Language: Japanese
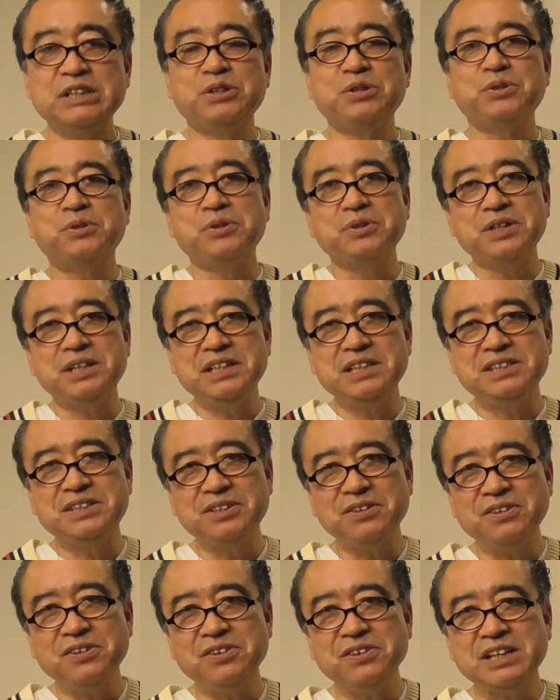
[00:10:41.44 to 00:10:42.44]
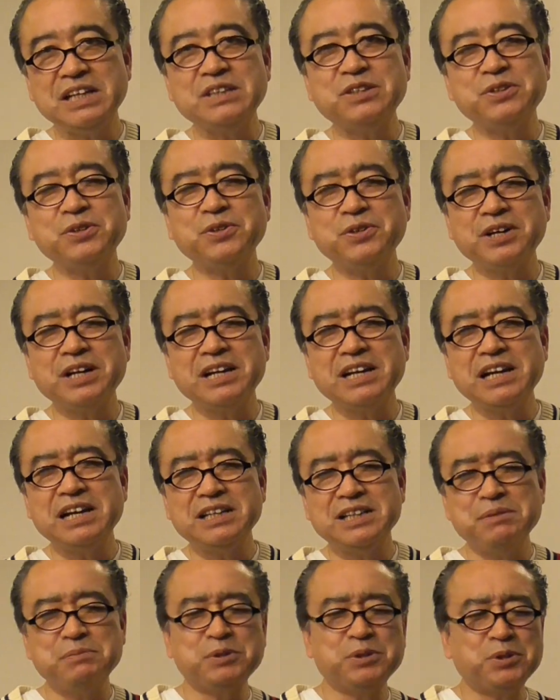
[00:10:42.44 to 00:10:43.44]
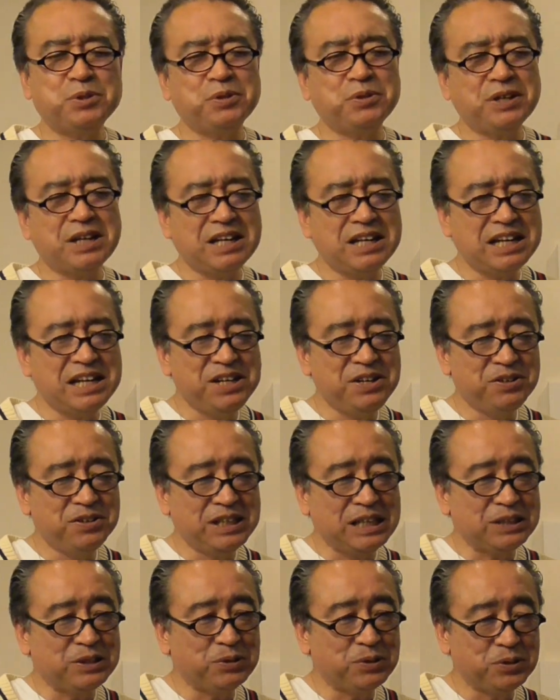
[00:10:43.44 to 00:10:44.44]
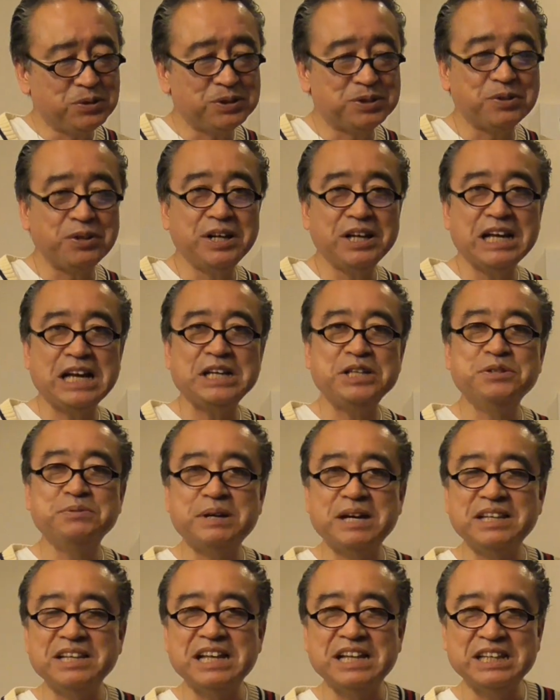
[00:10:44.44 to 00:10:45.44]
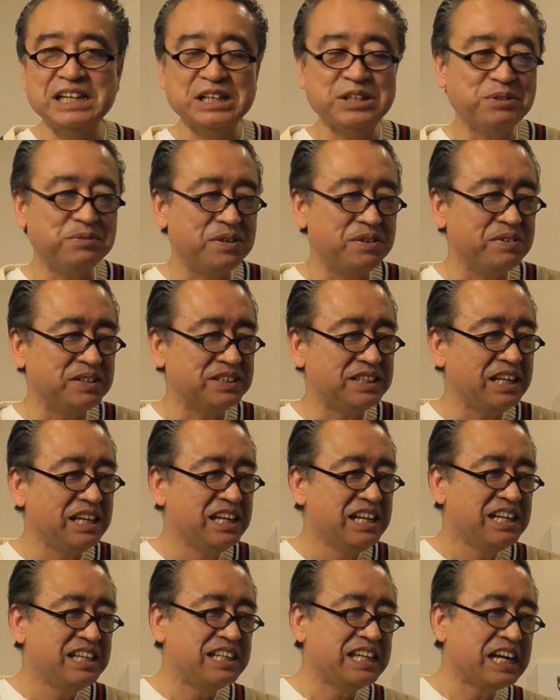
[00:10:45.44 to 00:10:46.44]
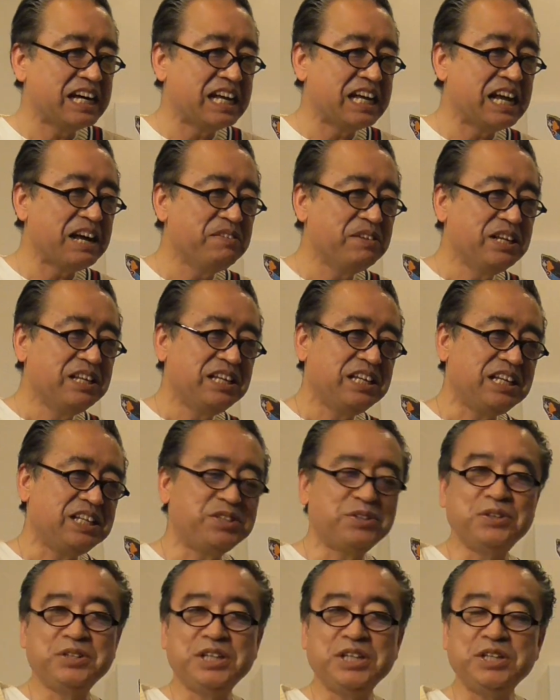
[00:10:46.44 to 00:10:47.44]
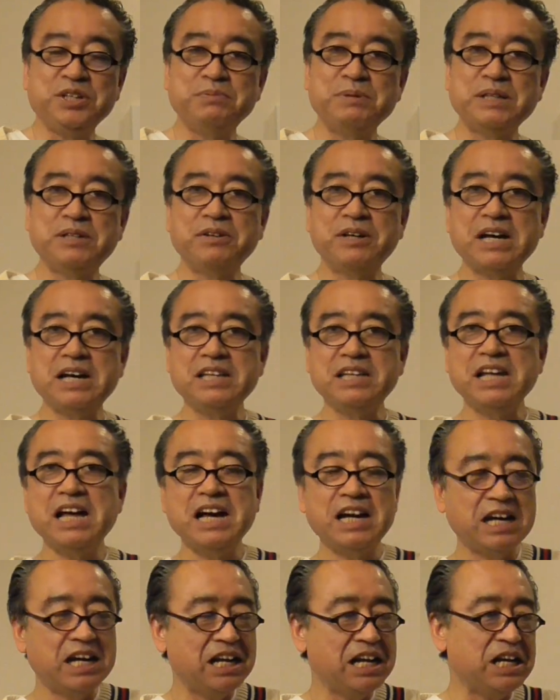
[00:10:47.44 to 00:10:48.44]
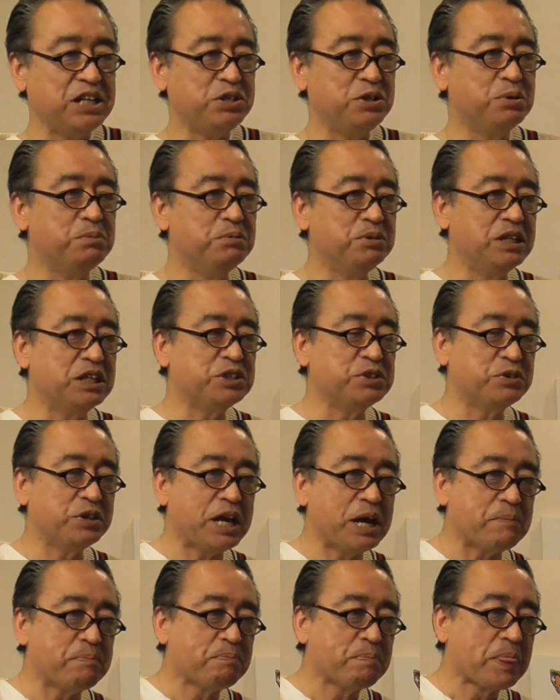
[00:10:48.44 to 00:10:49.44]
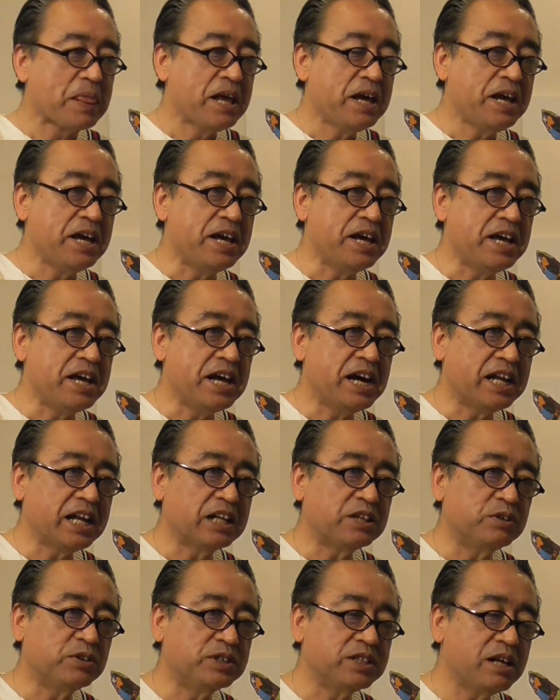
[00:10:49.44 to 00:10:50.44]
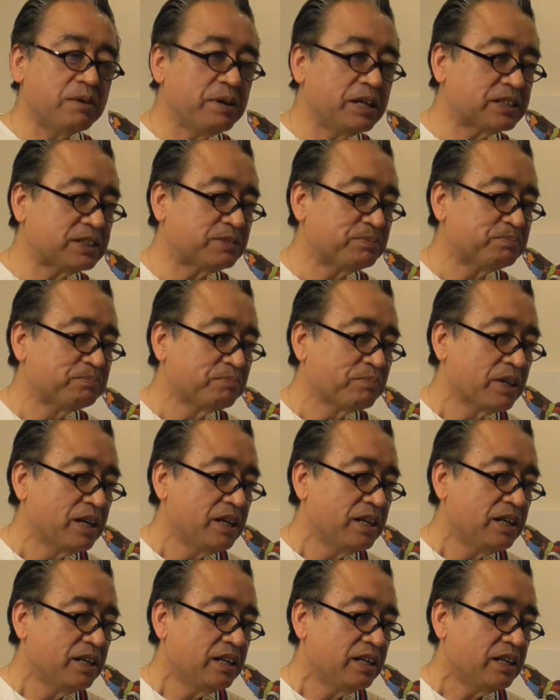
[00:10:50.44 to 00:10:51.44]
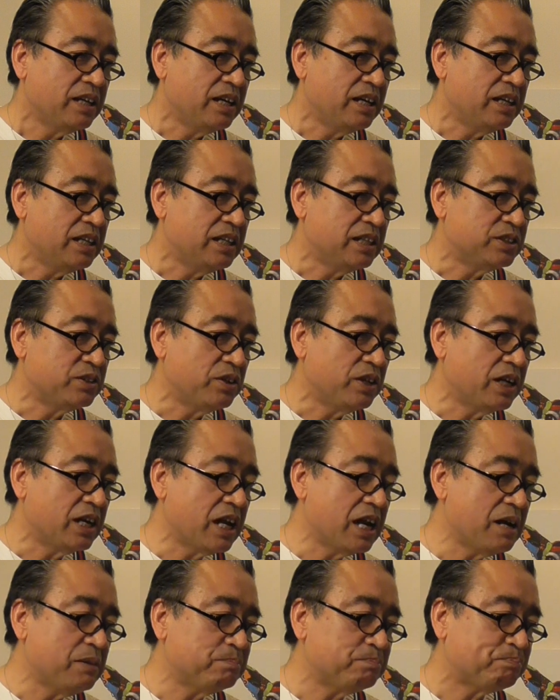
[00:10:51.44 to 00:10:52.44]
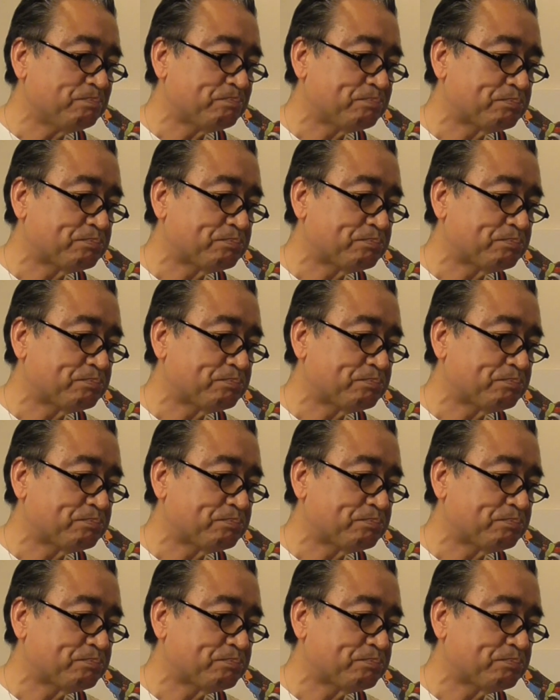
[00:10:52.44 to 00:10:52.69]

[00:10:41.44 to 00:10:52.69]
届きそうで届かないでも届かないようで届くそれが夢なんだと思いますねだから人に夢と書いて儚いと読むんでしょうね、えー、ありがとうございます、えー、それから